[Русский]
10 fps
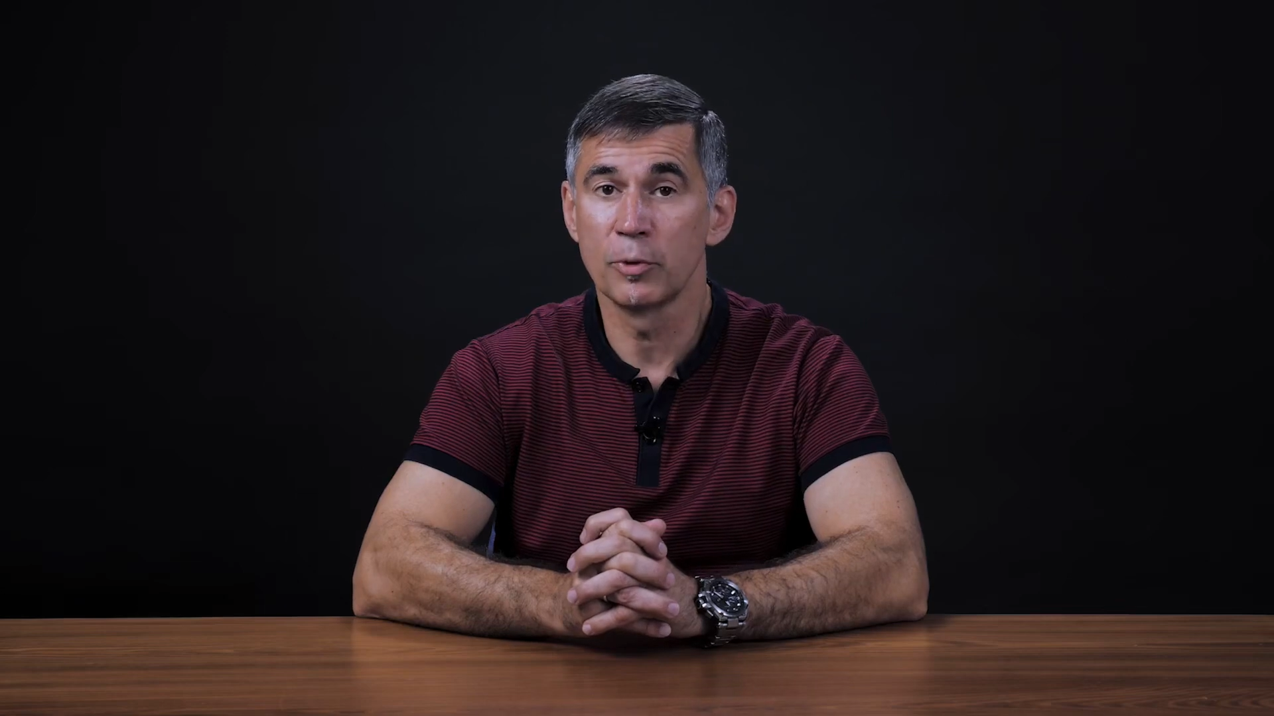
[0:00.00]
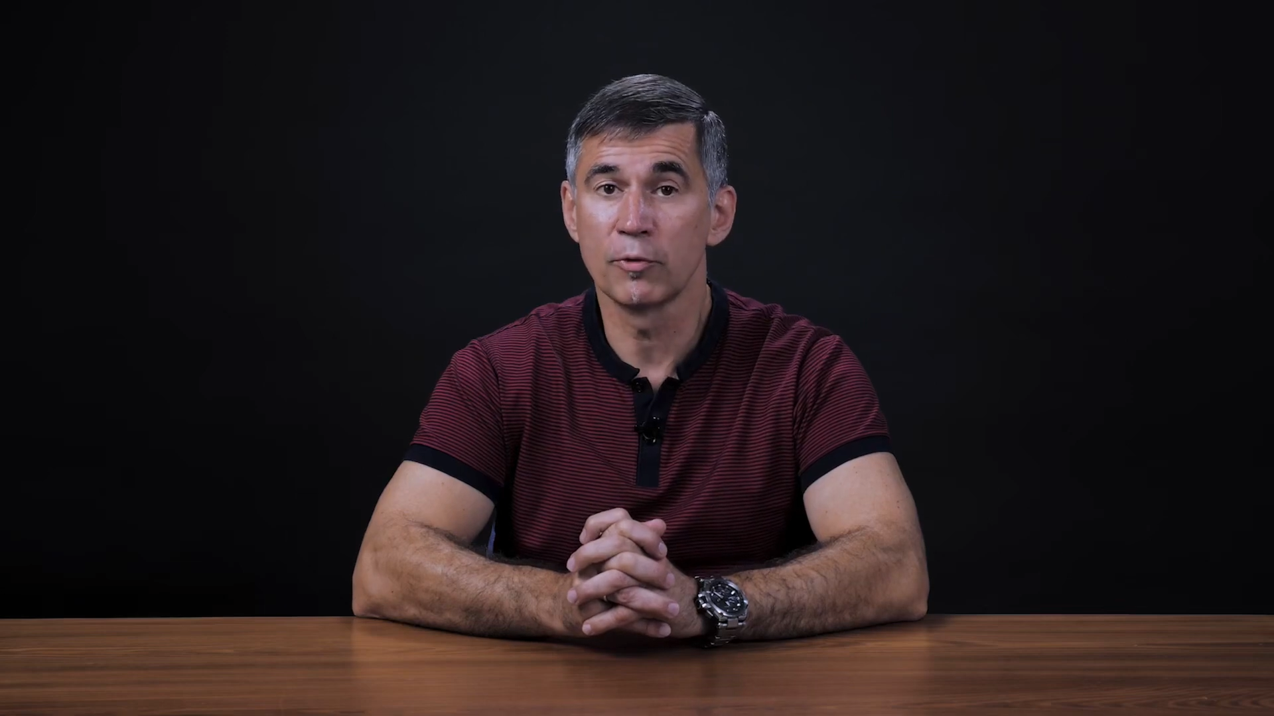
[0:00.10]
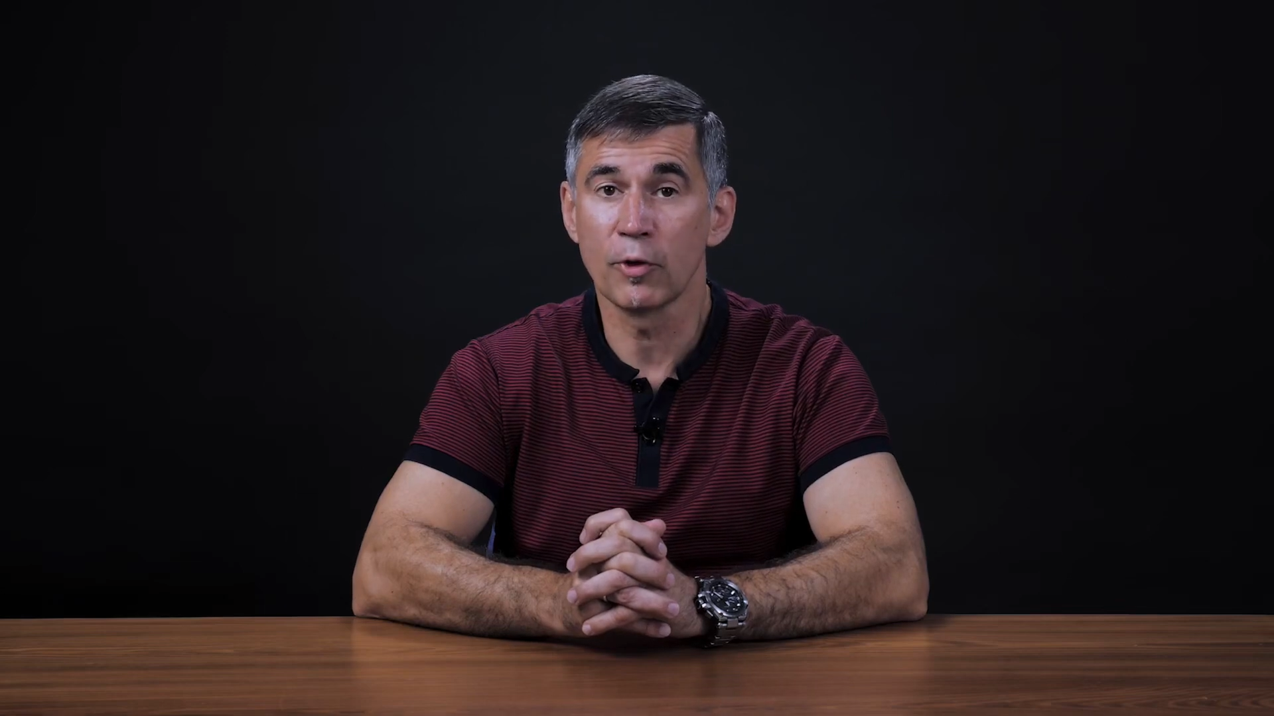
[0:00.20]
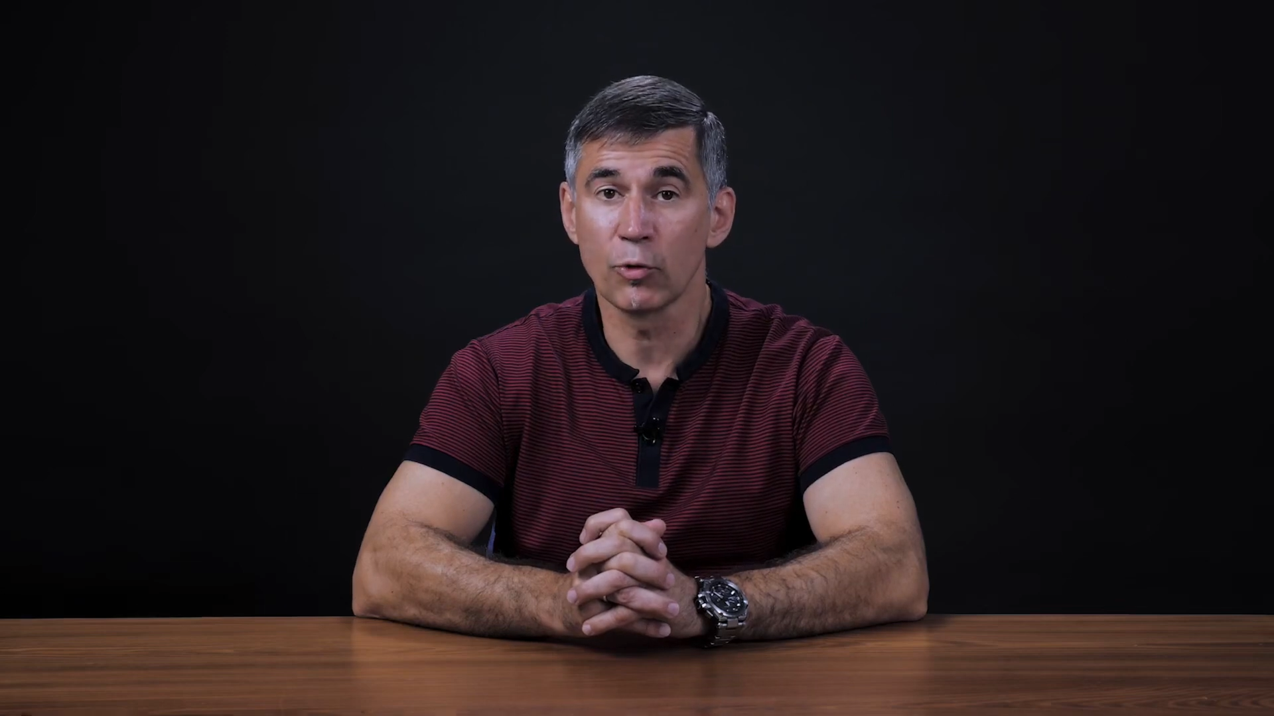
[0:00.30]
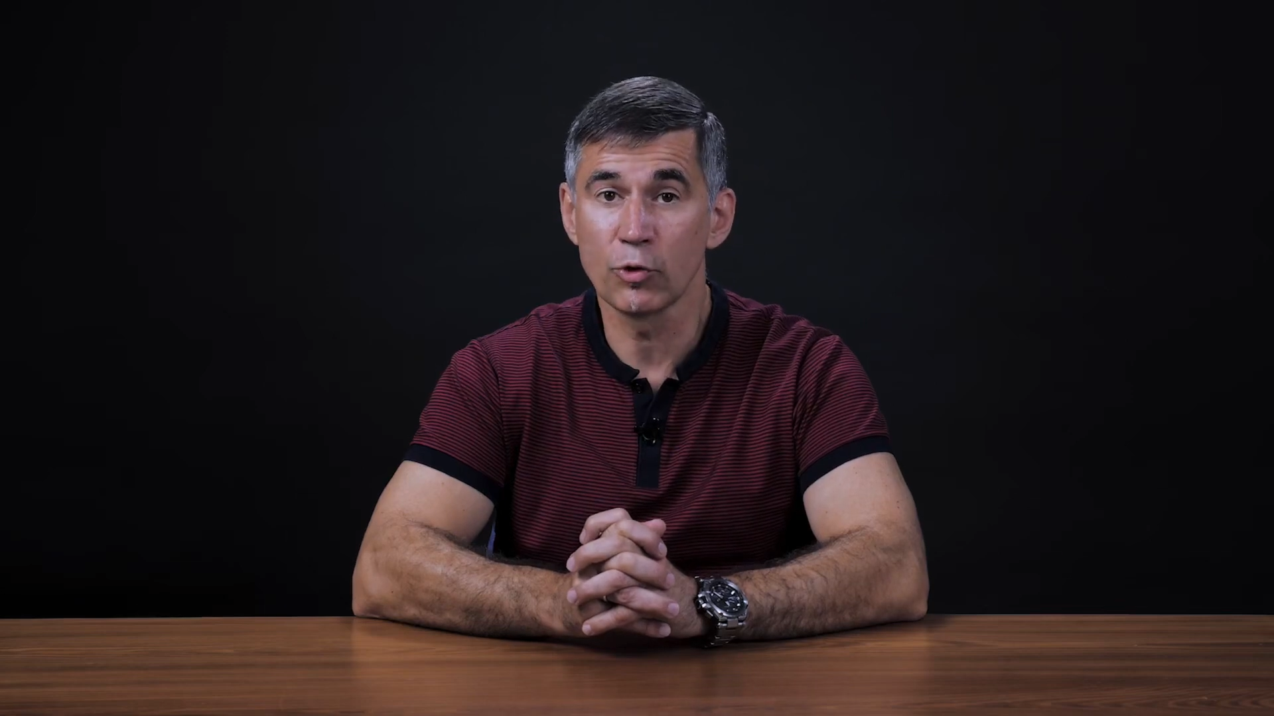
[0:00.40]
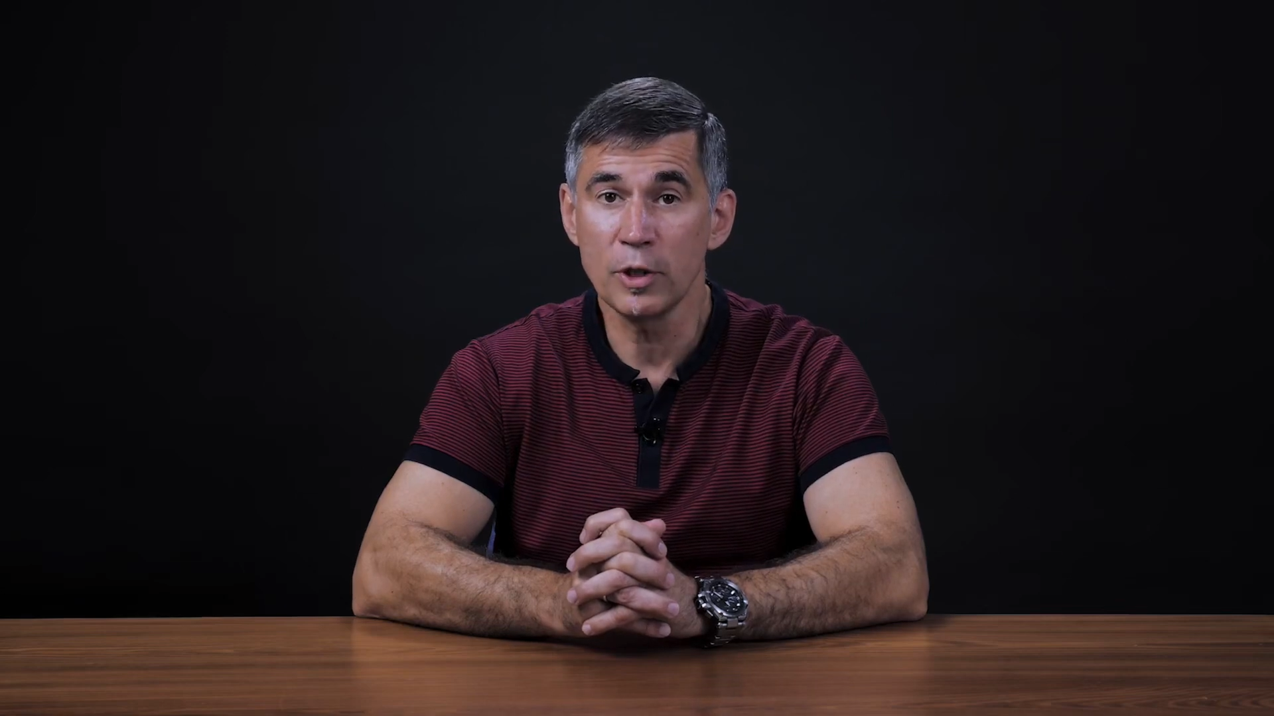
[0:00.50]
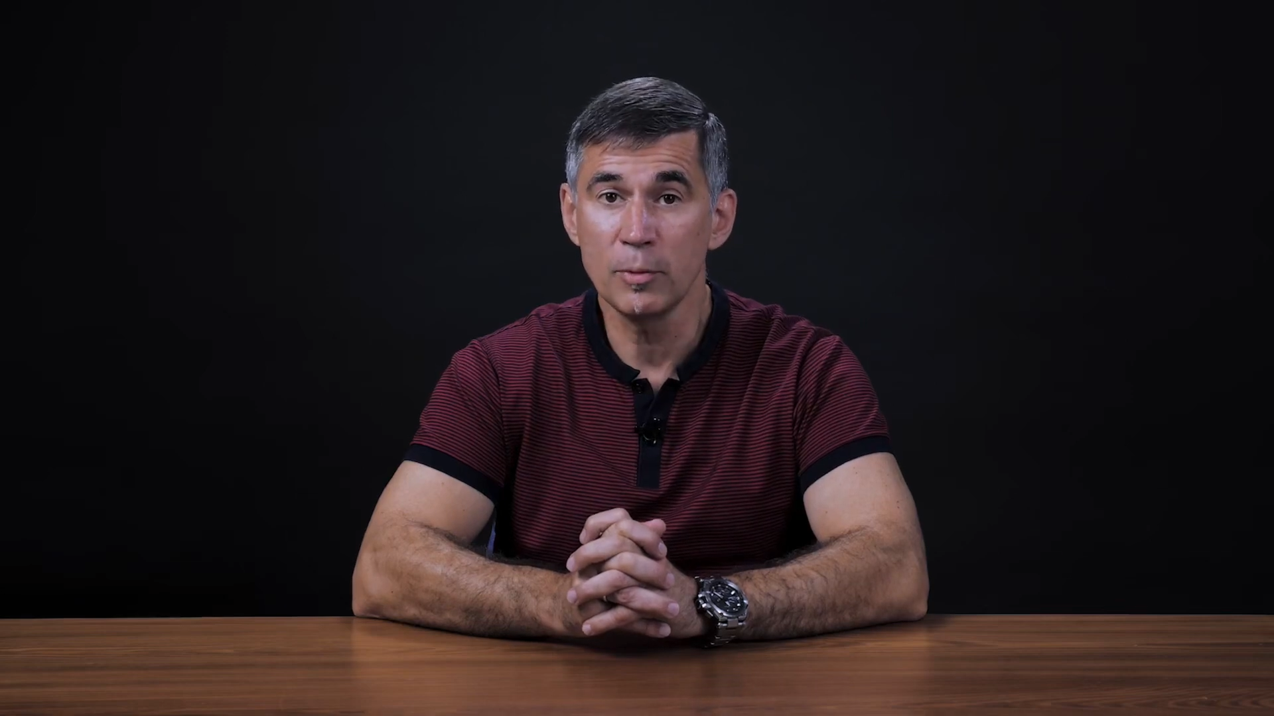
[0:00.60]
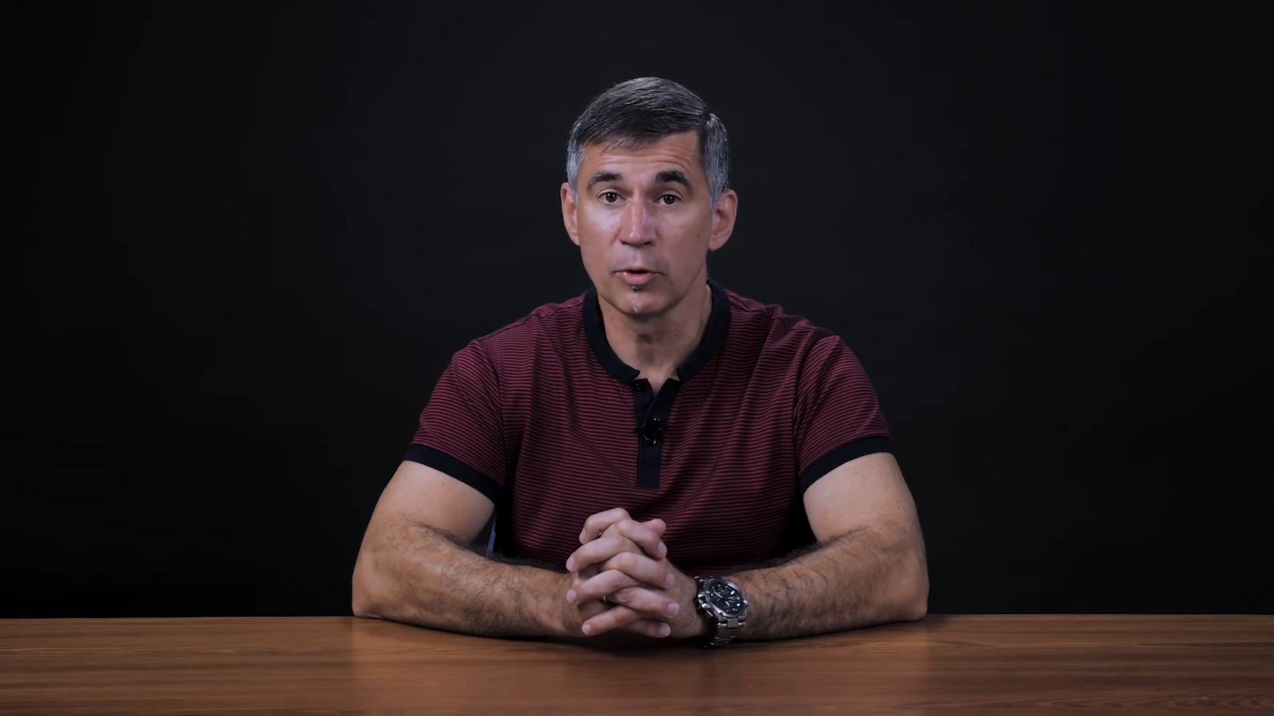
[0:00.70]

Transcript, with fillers: ее вооружить,